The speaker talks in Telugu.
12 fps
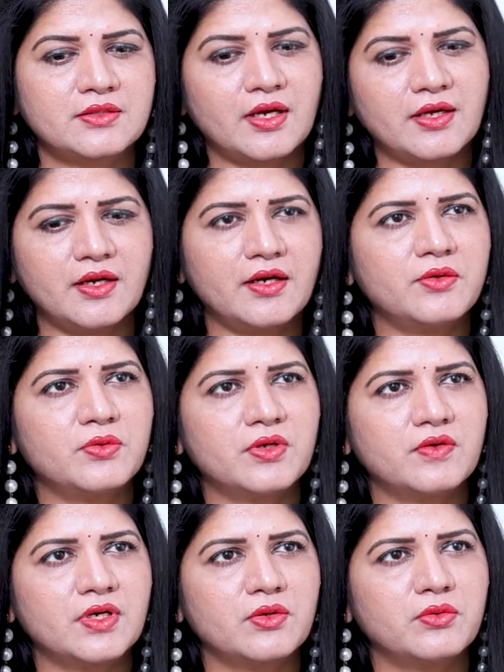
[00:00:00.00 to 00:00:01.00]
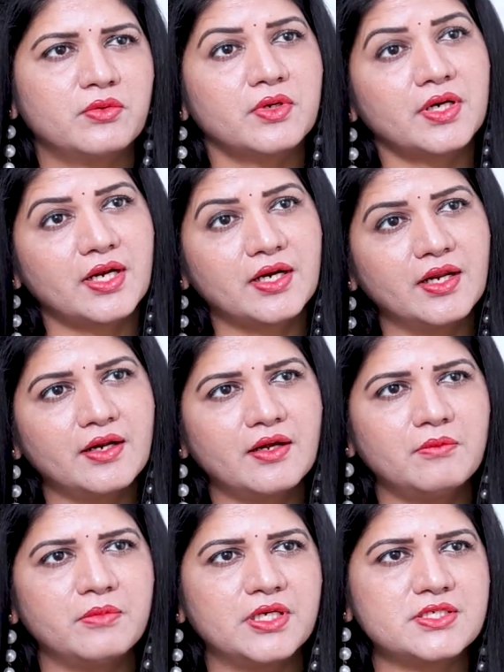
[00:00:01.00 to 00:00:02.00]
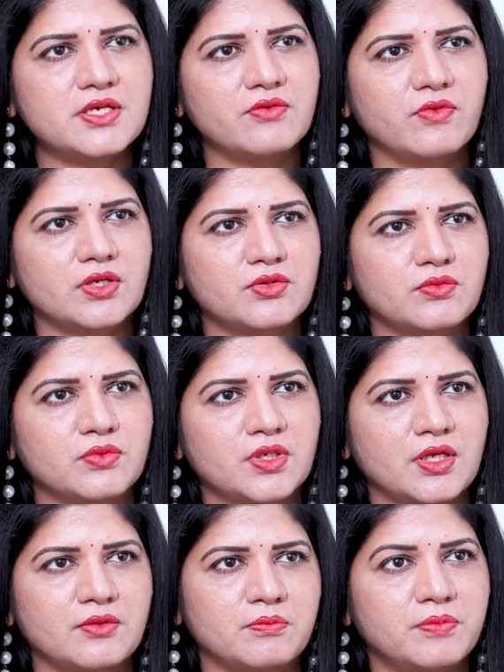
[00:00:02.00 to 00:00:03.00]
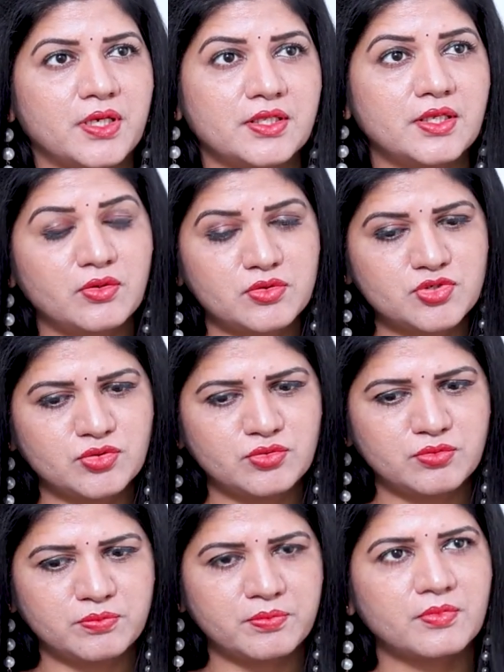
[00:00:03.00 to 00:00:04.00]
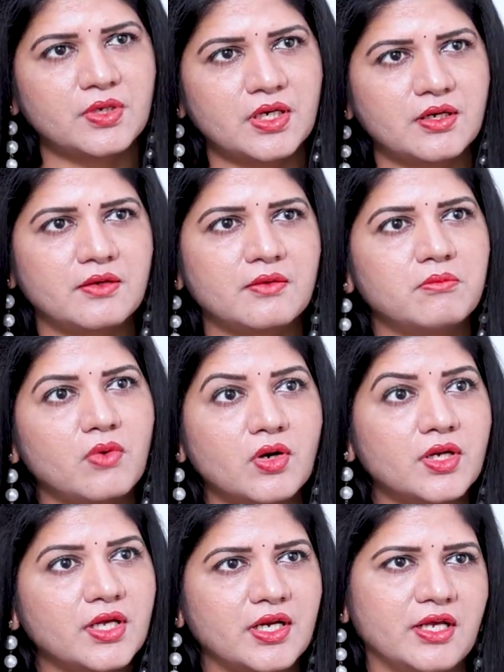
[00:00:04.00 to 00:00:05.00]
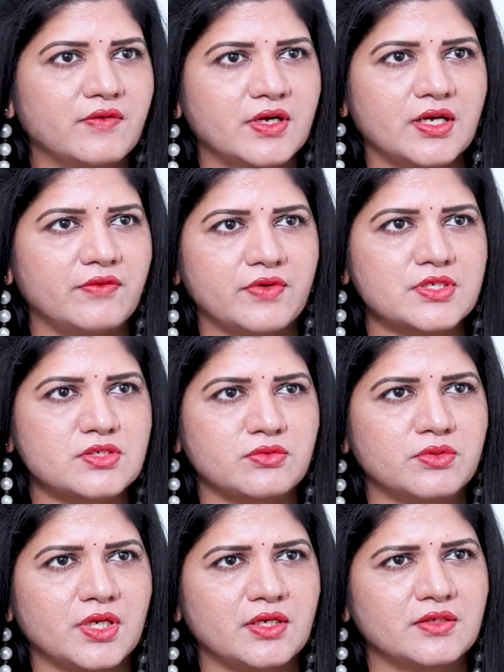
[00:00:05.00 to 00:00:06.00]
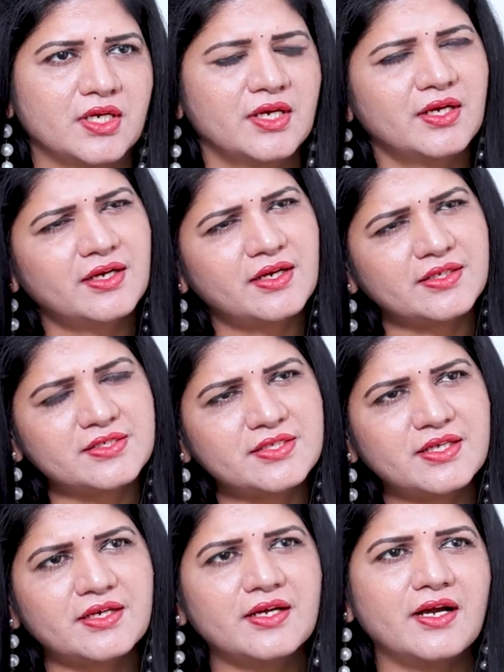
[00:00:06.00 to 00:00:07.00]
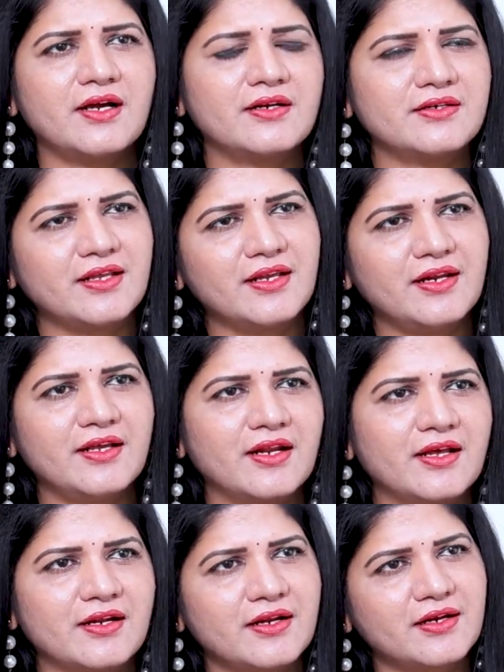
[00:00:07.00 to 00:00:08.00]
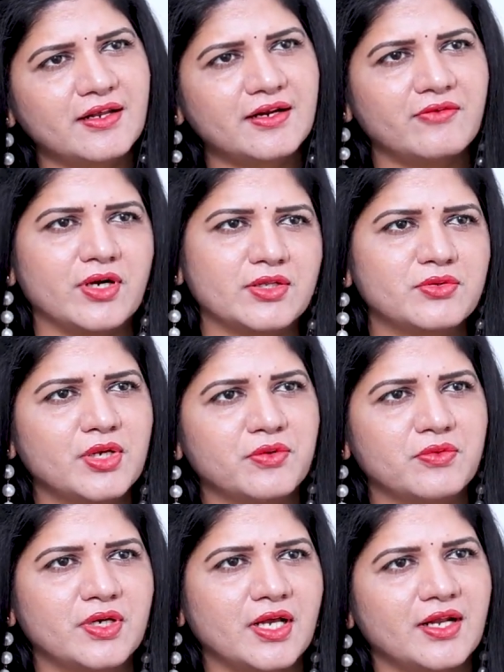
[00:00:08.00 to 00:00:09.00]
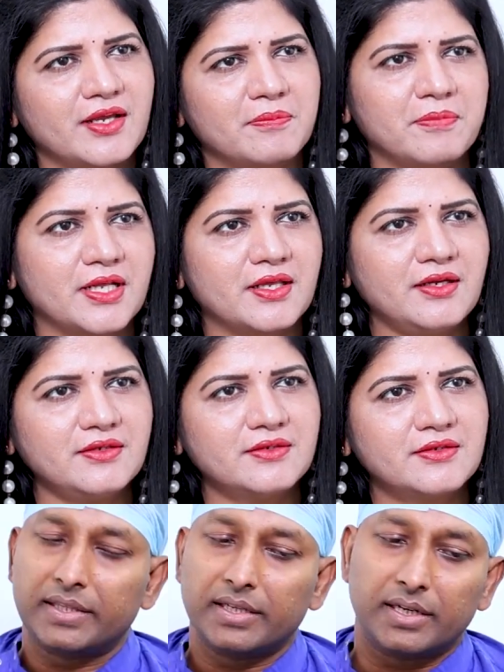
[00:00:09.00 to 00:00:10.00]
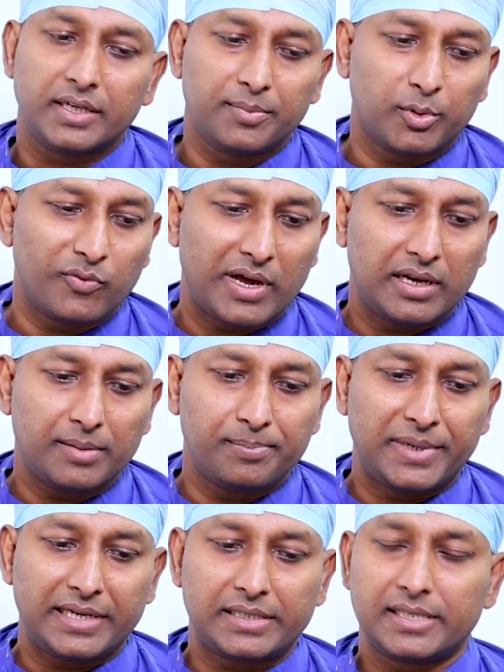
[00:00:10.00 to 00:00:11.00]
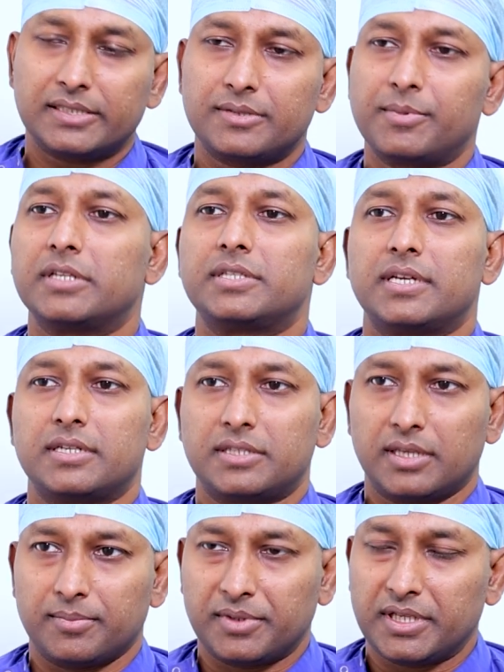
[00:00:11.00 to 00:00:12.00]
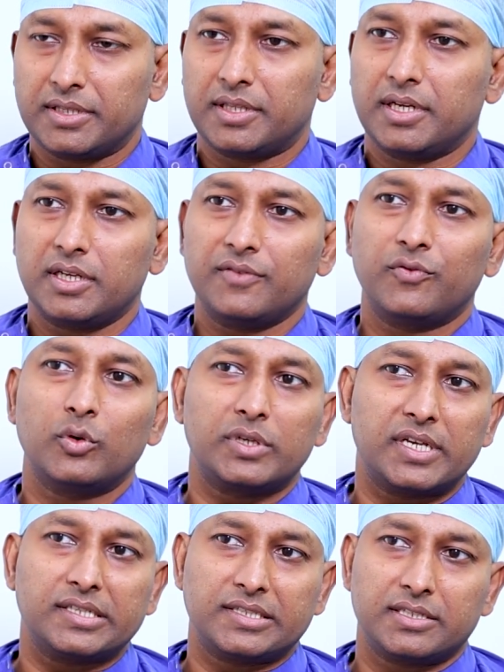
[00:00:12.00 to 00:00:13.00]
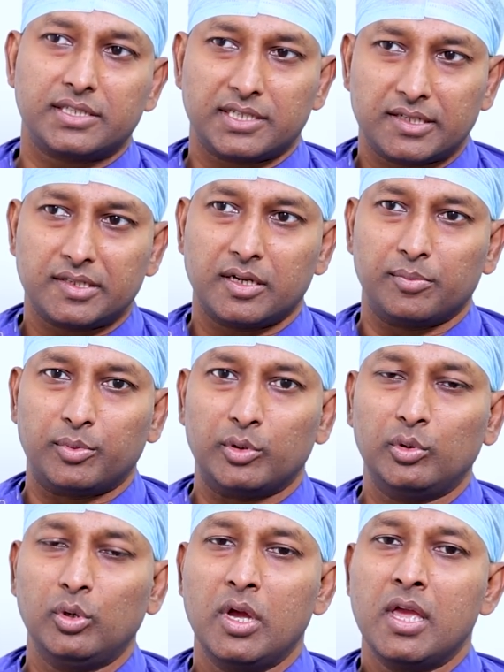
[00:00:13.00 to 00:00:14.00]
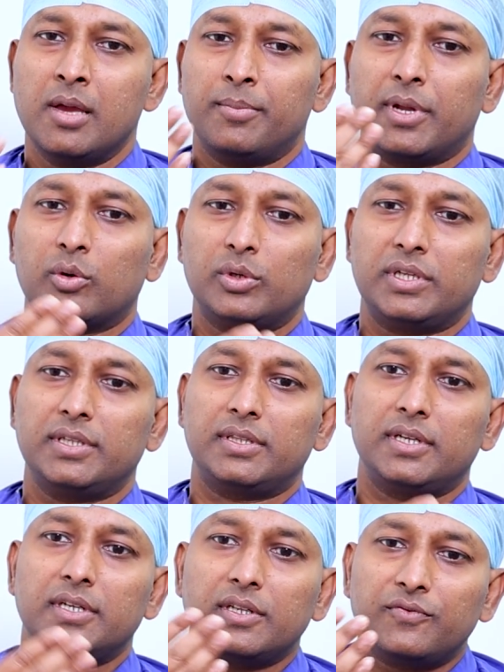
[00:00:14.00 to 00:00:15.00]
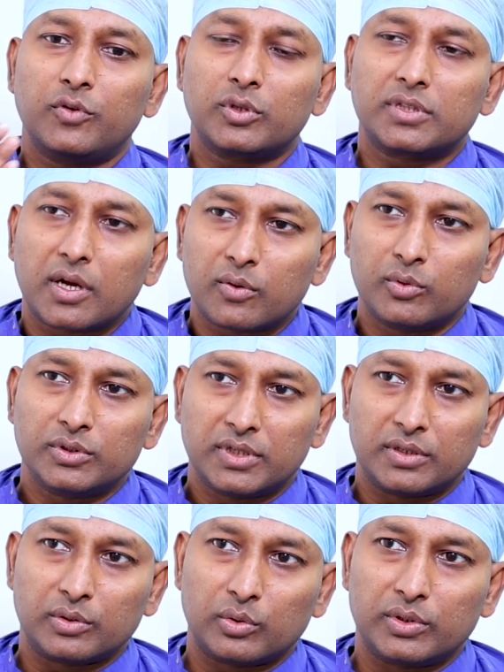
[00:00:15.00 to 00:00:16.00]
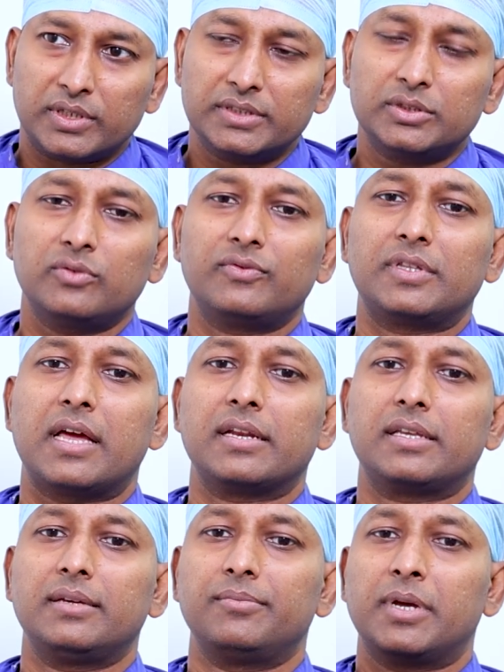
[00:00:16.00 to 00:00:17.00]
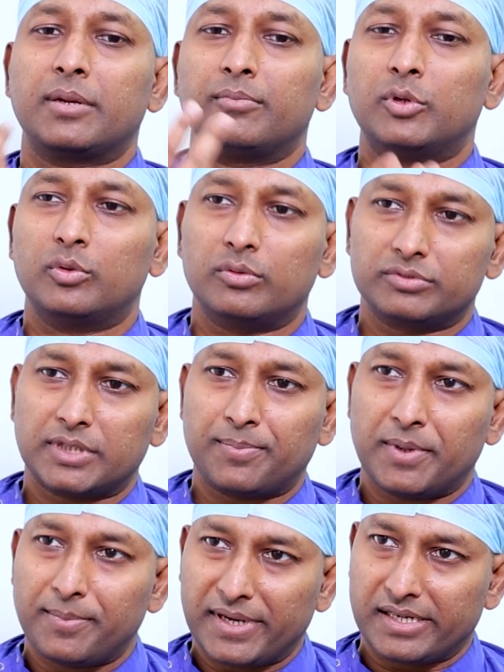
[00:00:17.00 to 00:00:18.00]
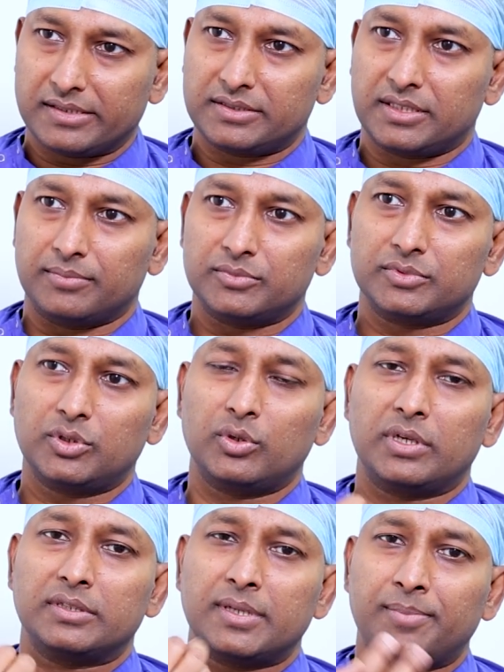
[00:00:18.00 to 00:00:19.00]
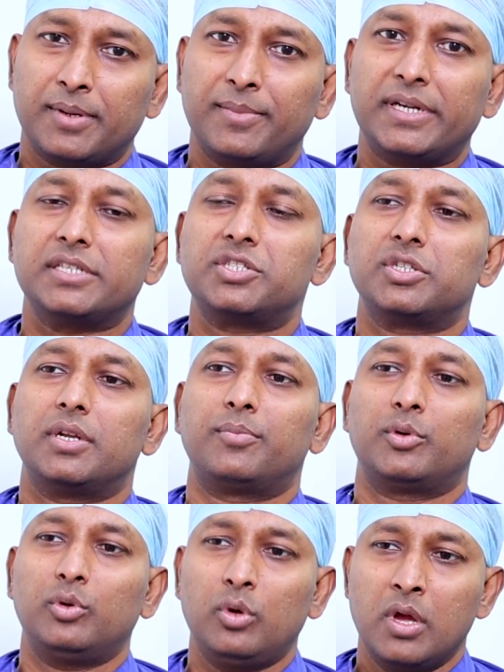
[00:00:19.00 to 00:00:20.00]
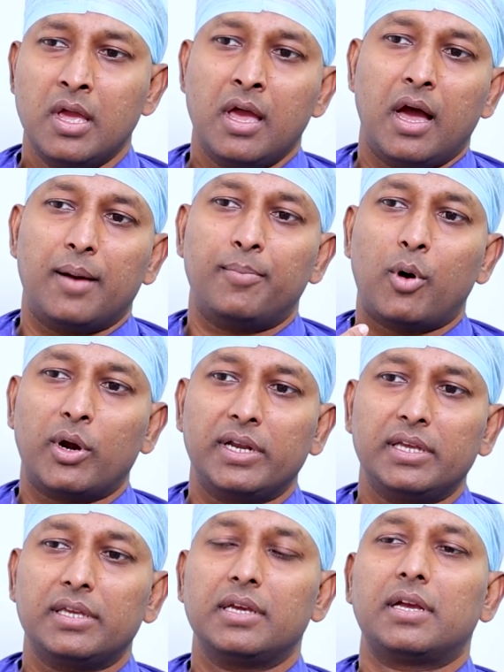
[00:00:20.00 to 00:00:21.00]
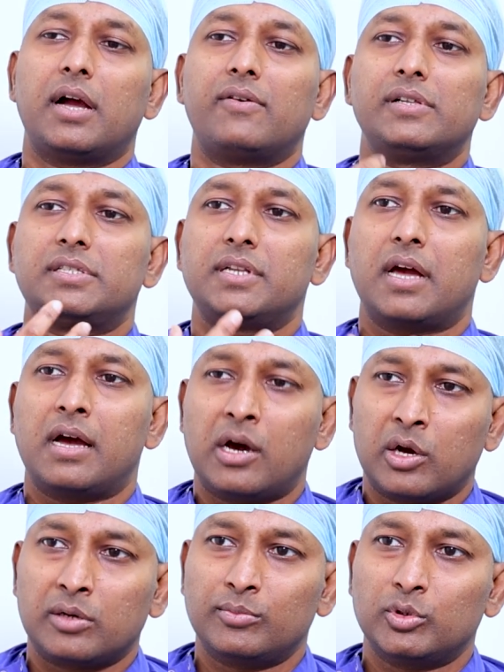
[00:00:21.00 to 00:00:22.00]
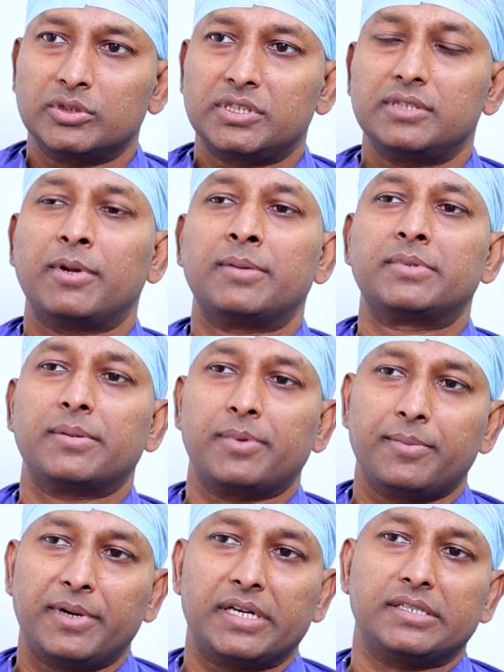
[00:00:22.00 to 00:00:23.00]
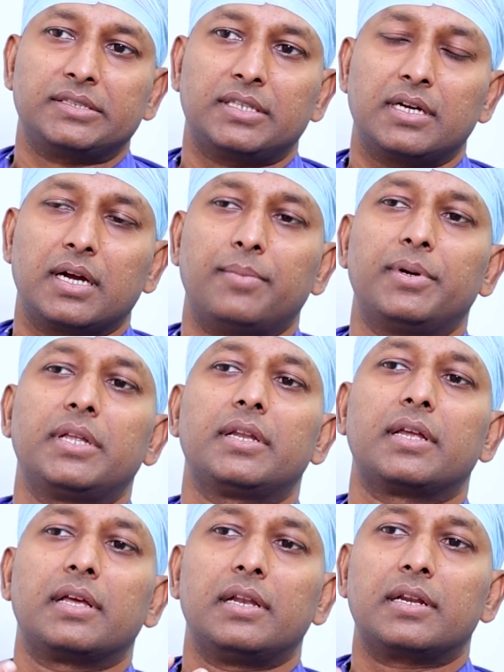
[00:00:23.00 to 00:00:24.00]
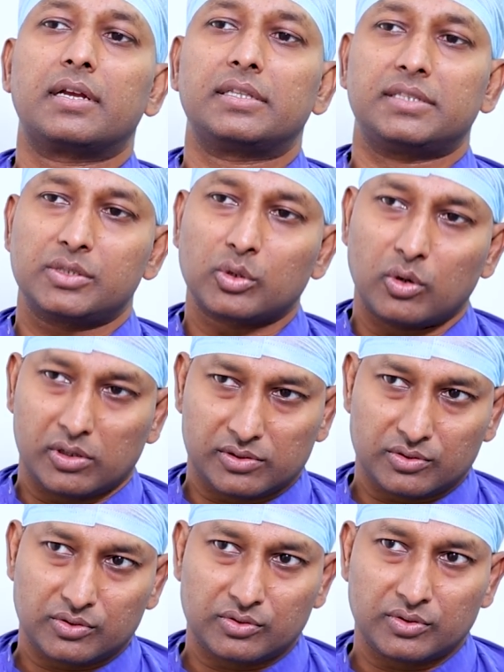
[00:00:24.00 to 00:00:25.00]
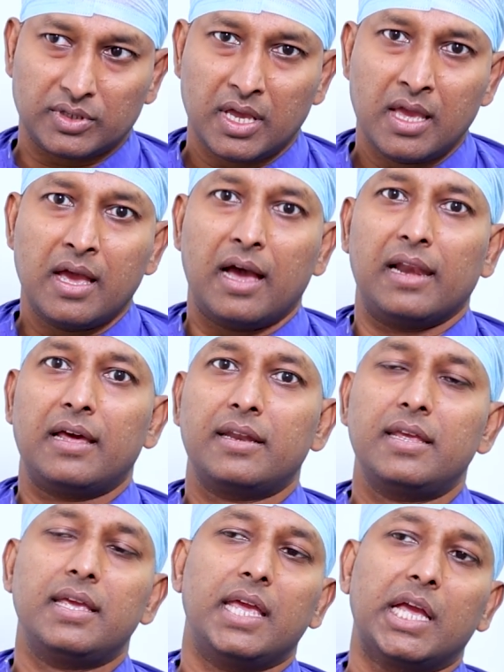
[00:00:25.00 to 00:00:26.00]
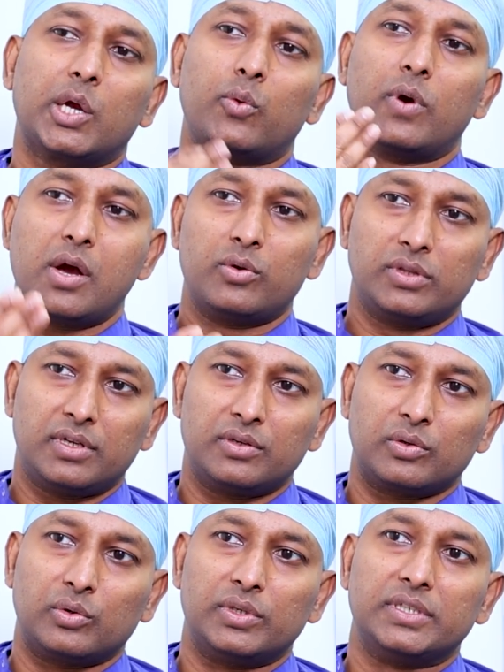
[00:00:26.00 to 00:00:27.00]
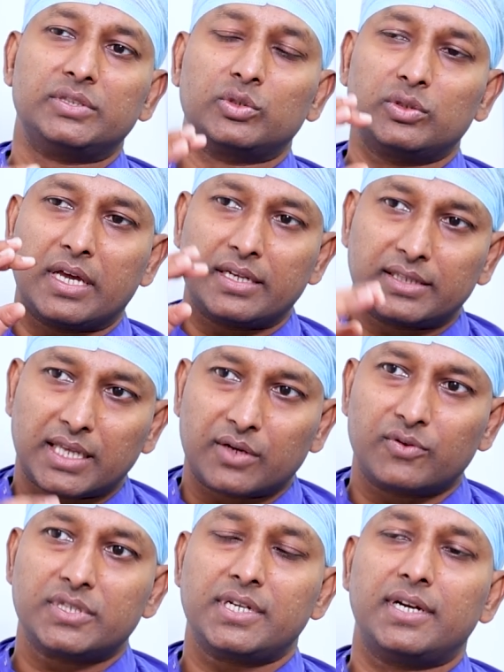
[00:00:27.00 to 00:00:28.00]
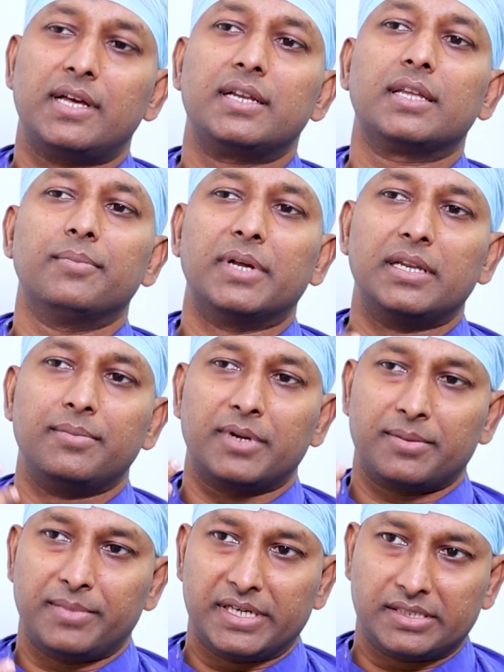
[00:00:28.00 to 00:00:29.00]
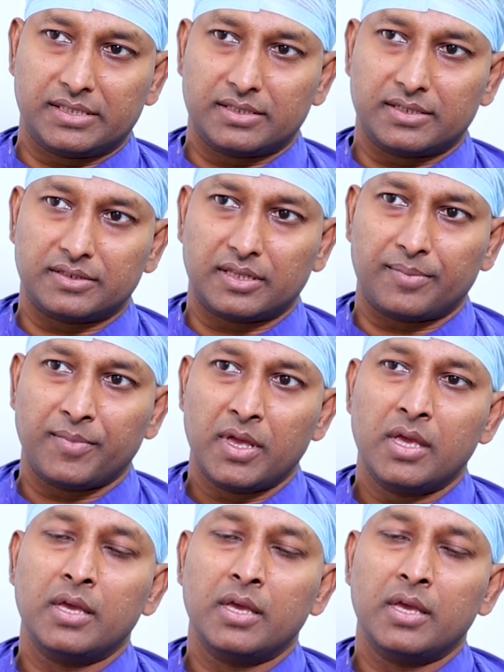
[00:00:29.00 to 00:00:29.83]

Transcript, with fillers: థైరాయిడ్ ఉన్న వాళ్ళు రెగ్యులర్గా మెడిసిన్ వాడుతూ ఉంటారు ప్రతిరోజు మార్నింగ్ లేవగానే వేసుకుంటారు ఖచ్చితంగా డైలీ అలా రెగ్యులర్గా వాడుతూనే ఉండాలా ఎప్పటికీ అదే అండి ఇప్పుడు వాళ్ళ బ్లడ్ టెస్ట్ మనం చేస్తాం టీ త్రీ టీ ఫోర్ టీఎస్హెచ్ చేసినప్పుడు మనకు టీ త్రీ టీ ఫోర్ తక్కువ ఉందనుకోండి సో దానికి మనము సప్లిమెంట్ ఇస్తాం సో సప్లిమెంట్ ఇచ్చినప్పుడు ఆ బాడీకి కావాల్సిన ఆ హార్మోన్స్ని మనం సప్లిమెంట్ ఇస్తాం కాబట్టి రెగ్యులర్గా తీసుకోవాల్సి వస్తుంది అలానే ఎక్కువగా ఉందనుకోండి సో దాన్ని తక్కువ చేయడానికి మళ్ళీ మనం మెడిసిన్స్ ఇస్తాం